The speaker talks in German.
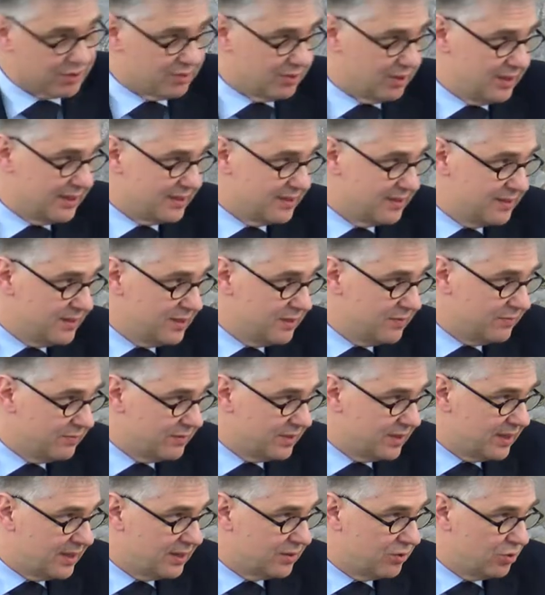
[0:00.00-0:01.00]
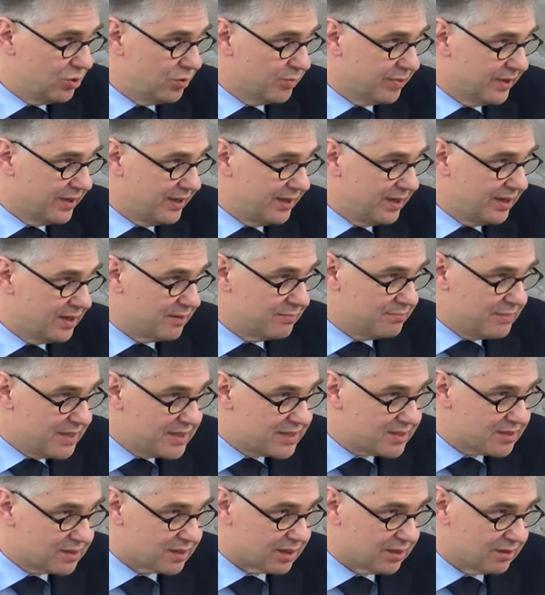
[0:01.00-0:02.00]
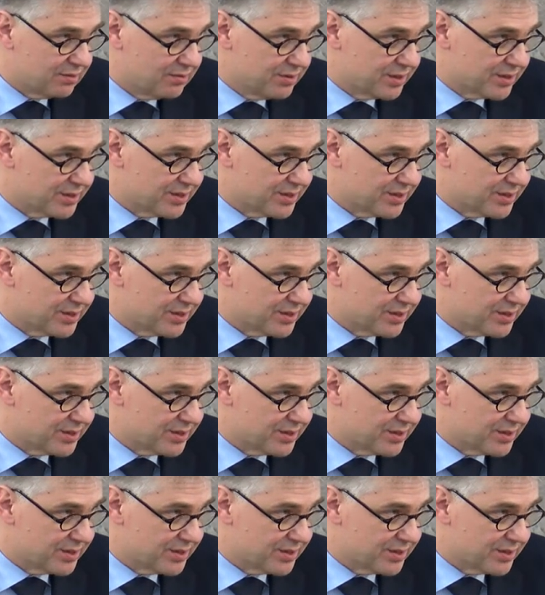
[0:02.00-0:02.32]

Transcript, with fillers: Kollektiven gegenüber eher misstrauisch